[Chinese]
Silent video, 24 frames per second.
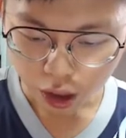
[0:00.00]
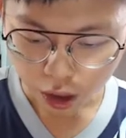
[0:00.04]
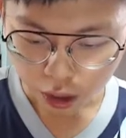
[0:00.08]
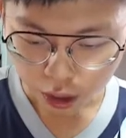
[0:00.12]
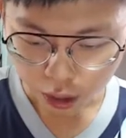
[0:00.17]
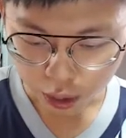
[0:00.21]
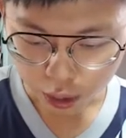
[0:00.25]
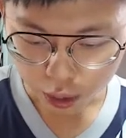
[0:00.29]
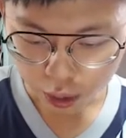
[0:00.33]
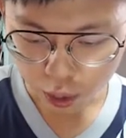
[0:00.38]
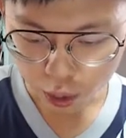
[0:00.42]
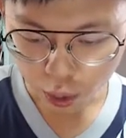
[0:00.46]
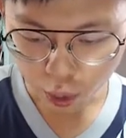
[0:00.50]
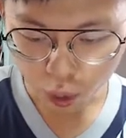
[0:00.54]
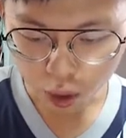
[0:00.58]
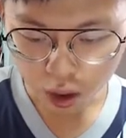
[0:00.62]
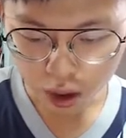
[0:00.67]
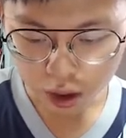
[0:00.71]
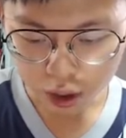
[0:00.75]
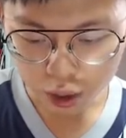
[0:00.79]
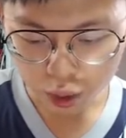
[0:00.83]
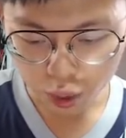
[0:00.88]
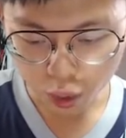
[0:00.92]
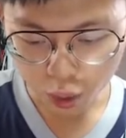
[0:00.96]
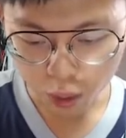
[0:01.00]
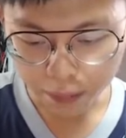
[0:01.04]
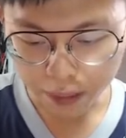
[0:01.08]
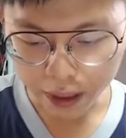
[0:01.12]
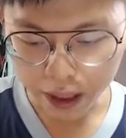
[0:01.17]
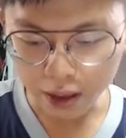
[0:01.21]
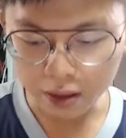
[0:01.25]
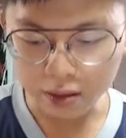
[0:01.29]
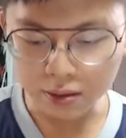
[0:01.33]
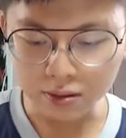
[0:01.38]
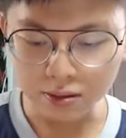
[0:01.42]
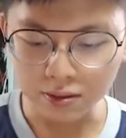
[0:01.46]
由多个坐
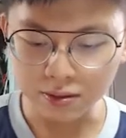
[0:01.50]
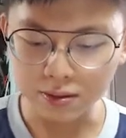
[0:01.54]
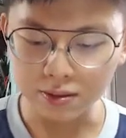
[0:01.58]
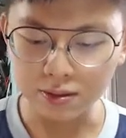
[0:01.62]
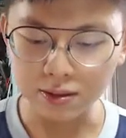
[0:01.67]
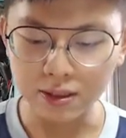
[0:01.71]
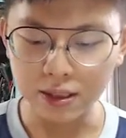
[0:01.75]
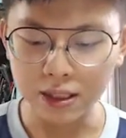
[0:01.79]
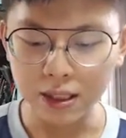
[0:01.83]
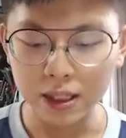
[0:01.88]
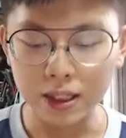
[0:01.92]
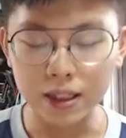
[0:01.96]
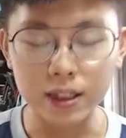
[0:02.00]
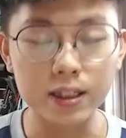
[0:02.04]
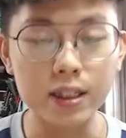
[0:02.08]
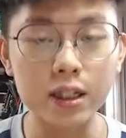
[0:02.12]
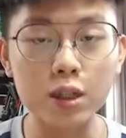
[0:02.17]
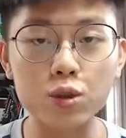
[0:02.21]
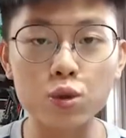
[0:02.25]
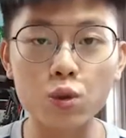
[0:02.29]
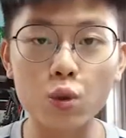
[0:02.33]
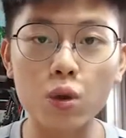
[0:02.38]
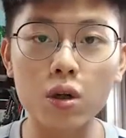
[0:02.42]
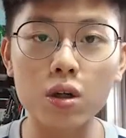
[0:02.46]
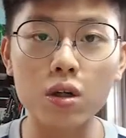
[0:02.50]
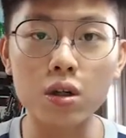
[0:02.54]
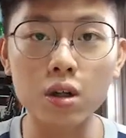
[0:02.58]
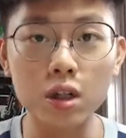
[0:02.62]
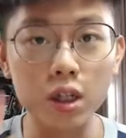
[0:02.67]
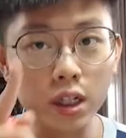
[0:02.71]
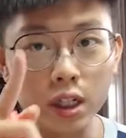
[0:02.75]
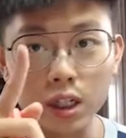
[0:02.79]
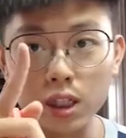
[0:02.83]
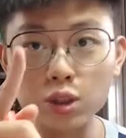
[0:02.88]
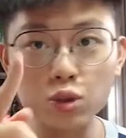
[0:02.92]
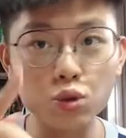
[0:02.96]
标，一定要多个，
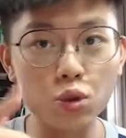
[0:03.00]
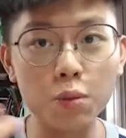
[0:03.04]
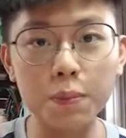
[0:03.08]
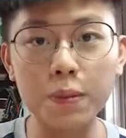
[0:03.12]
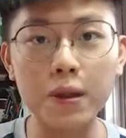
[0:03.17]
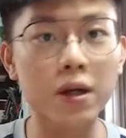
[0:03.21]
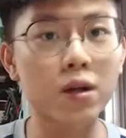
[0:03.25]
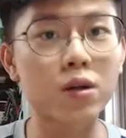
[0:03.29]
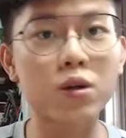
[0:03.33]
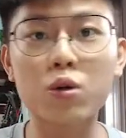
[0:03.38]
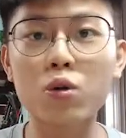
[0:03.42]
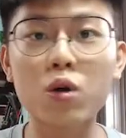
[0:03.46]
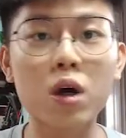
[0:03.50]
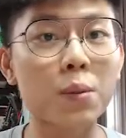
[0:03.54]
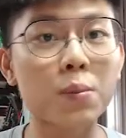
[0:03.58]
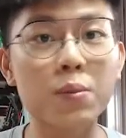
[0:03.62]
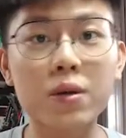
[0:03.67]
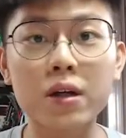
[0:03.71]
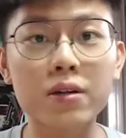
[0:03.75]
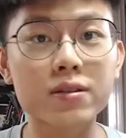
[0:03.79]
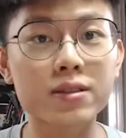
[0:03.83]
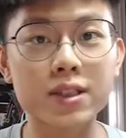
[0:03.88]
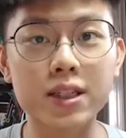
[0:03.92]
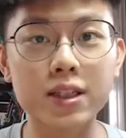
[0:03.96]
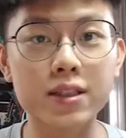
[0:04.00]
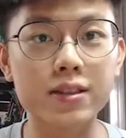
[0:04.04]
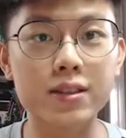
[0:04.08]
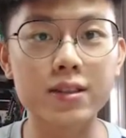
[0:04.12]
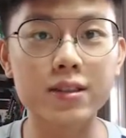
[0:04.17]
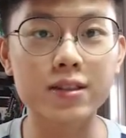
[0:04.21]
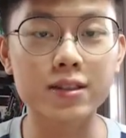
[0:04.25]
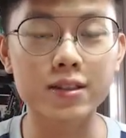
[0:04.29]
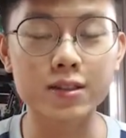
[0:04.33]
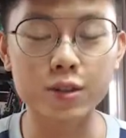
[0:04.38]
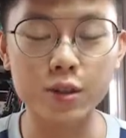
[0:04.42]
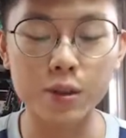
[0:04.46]
一个坐标画不到线的，
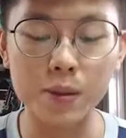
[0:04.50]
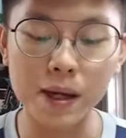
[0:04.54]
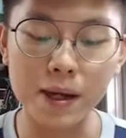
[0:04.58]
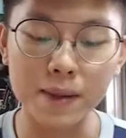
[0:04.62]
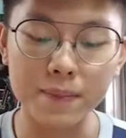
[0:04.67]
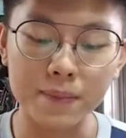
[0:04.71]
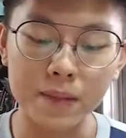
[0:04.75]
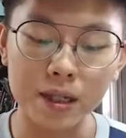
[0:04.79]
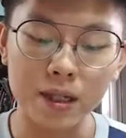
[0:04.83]
对吧？